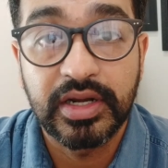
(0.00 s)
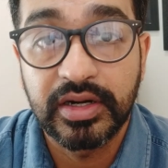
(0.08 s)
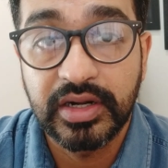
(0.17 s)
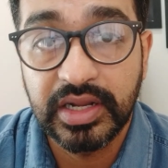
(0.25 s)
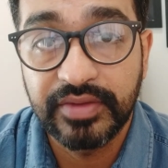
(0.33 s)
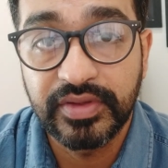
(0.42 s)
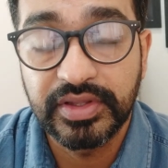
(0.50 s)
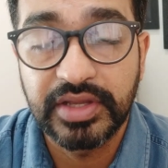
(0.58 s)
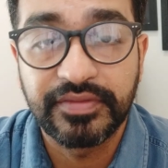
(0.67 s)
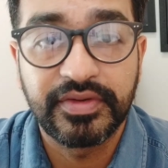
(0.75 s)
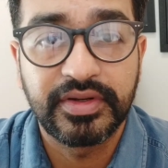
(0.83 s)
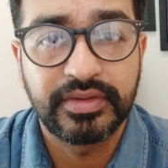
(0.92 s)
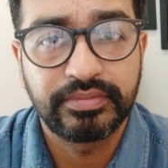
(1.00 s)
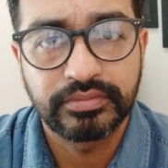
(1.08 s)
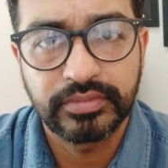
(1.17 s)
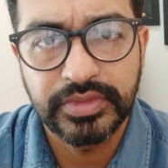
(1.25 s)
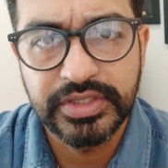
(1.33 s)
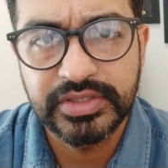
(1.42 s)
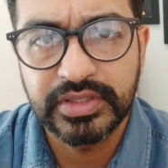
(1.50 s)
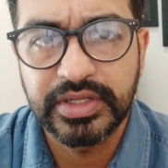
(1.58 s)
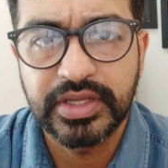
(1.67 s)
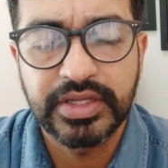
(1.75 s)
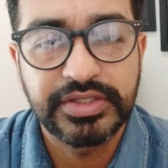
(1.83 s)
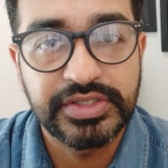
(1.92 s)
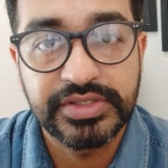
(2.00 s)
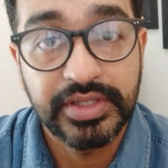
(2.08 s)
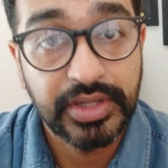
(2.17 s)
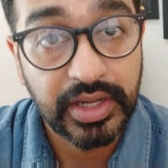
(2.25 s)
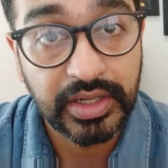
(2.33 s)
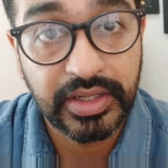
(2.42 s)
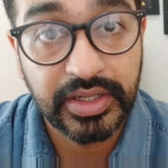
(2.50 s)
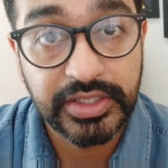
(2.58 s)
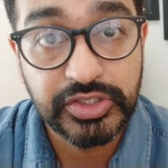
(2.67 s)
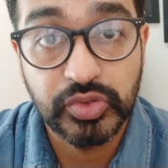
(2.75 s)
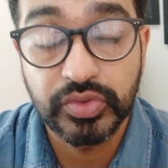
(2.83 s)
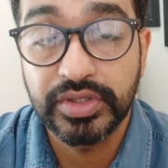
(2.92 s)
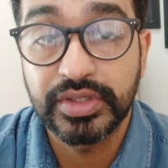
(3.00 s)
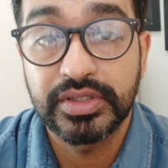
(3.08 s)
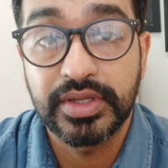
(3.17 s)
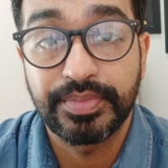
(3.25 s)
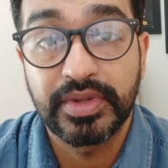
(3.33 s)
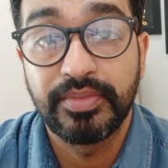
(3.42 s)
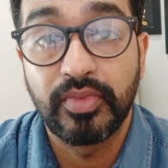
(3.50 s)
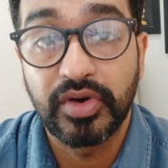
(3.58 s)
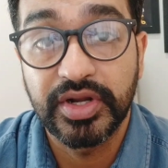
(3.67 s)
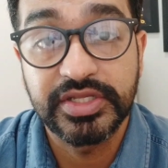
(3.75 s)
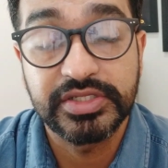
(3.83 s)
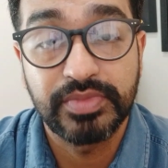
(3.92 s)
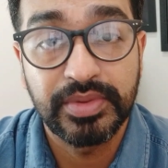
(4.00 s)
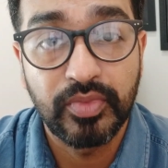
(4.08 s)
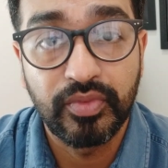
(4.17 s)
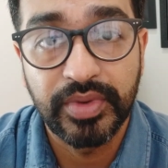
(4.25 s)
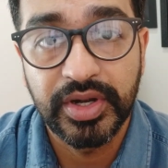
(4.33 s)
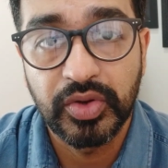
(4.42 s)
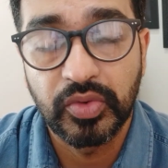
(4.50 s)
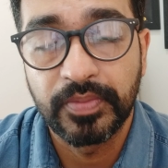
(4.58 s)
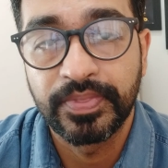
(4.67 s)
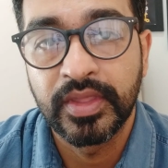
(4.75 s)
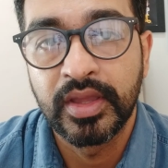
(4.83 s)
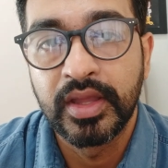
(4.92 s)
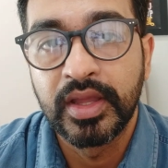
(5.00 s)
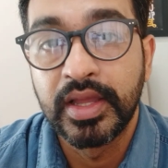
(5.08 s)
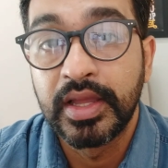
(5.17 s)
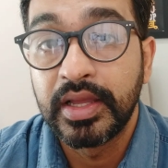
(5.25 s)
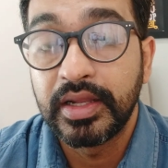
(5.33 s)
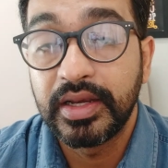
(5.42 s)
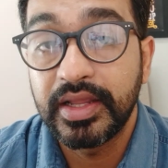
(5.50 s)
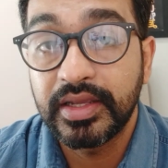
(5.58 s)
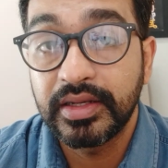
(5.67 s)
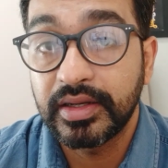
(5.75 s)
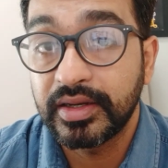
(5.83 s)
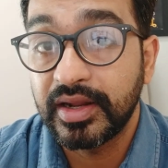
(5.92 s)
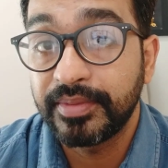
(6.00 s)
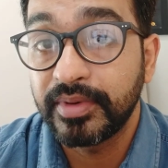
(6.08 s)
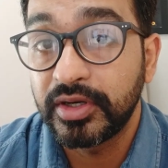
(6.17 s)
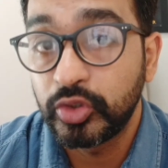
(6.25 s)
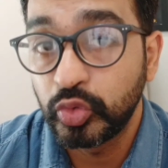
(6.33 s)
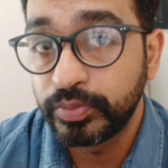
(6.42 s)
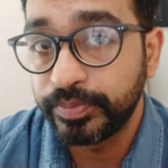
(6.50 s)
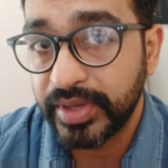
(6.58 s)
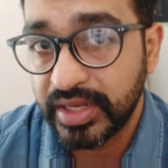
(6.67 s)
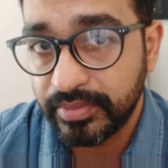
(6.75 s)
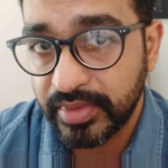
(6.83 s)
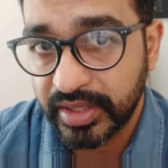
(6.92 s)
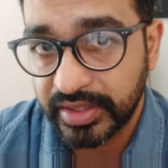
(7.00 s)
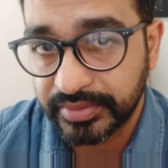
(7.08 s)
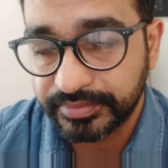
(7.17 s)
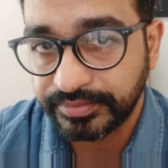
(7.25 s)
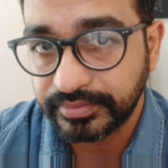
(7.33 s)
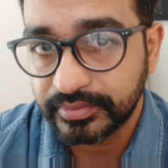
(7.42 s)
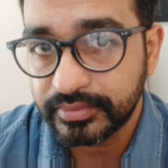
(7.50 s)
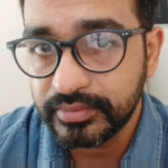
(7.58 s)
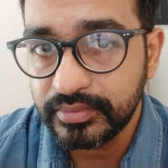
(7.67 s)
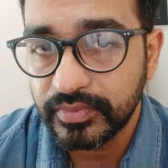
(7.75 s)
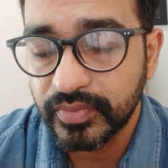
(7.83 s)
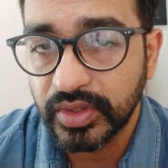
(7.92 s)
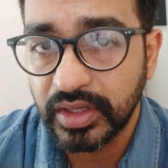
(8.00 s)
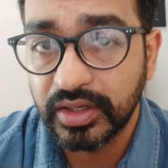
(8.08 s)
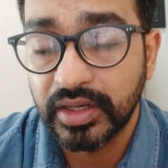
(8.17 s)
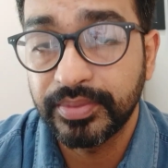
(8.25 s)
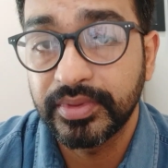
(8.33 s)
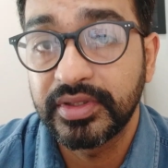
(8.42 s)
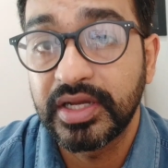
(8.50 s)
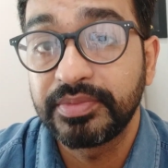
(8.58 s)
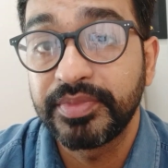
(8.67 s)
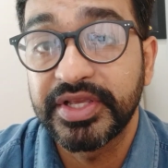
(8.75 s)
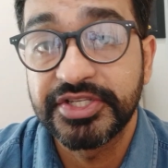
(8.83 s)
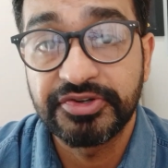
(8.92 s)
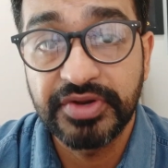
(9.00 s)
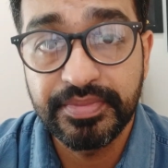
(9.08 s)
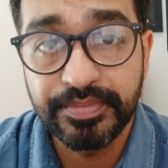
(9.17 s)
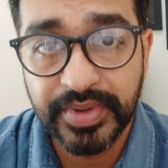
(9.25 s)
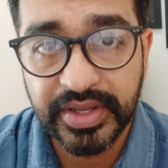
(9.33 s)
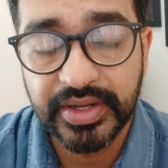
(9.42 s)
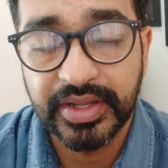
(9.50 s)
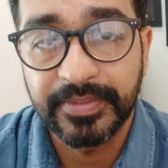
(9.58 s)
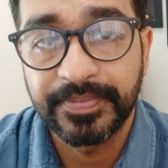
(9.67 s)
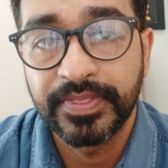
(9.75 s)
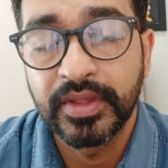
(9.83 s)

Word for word: कार ड्राइविंग या फिर इस तरीके की चीजें ना करें जो कि आपकी बॉडी जिसमें मूवमेंट हो लेकिन अगर आपका टूथ पेन में है अगर आपके दांत में एक्सट्रीम पेन है